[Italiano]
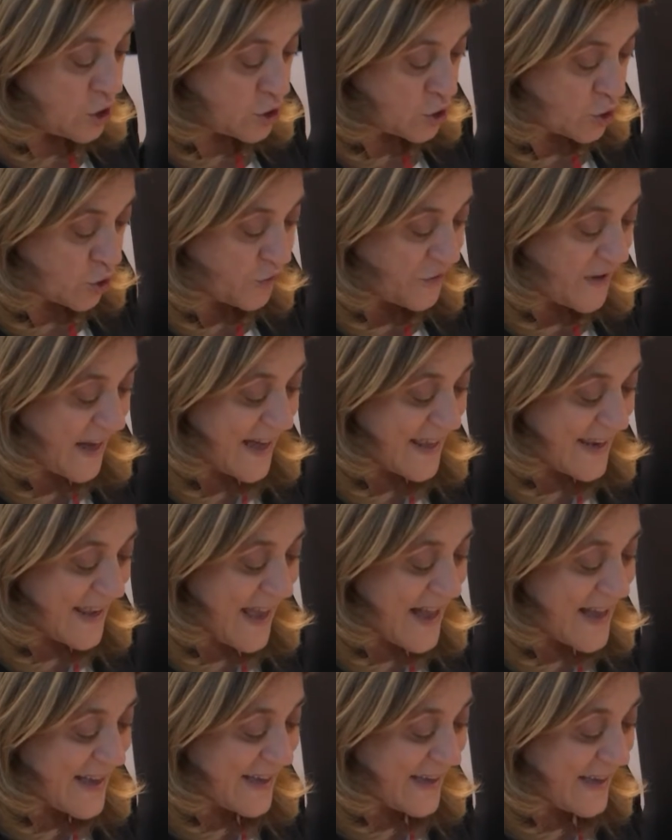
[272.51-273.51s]
trovare
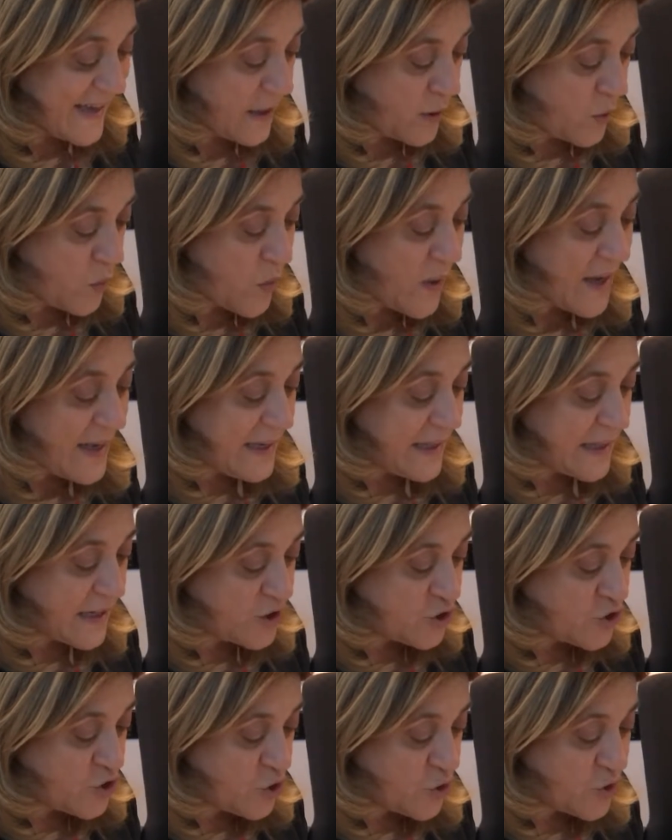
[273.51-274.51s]
anche quelle
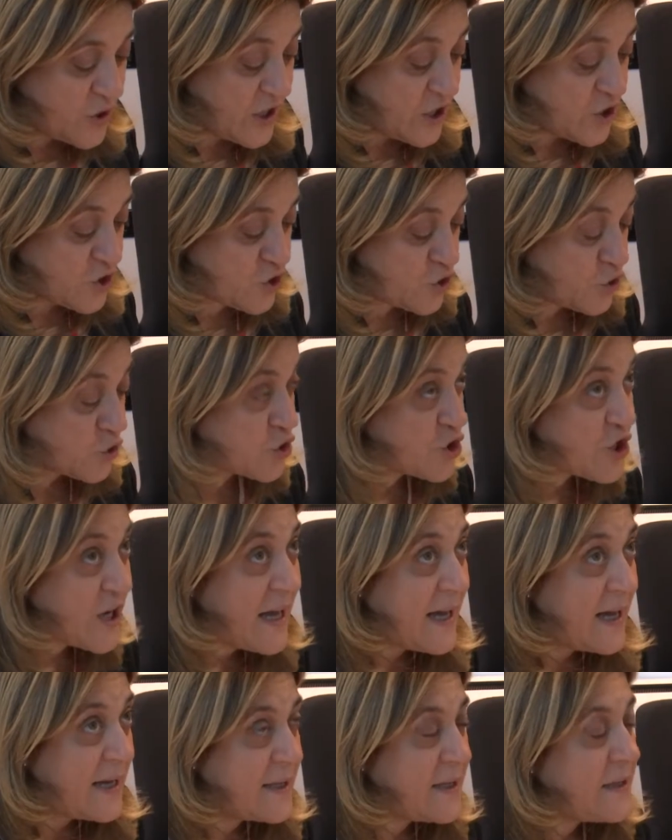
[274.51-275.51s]
ragioni
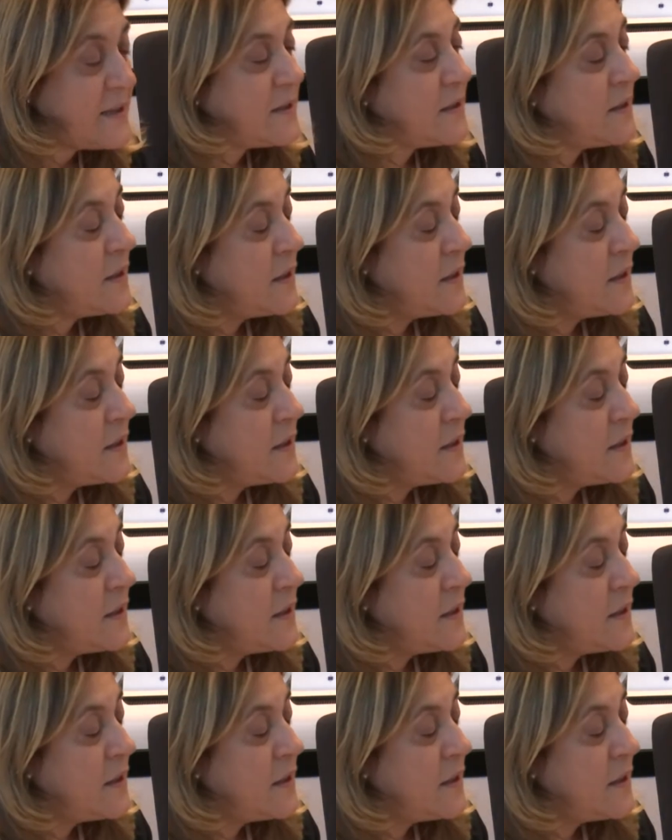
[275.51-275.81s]
sociali,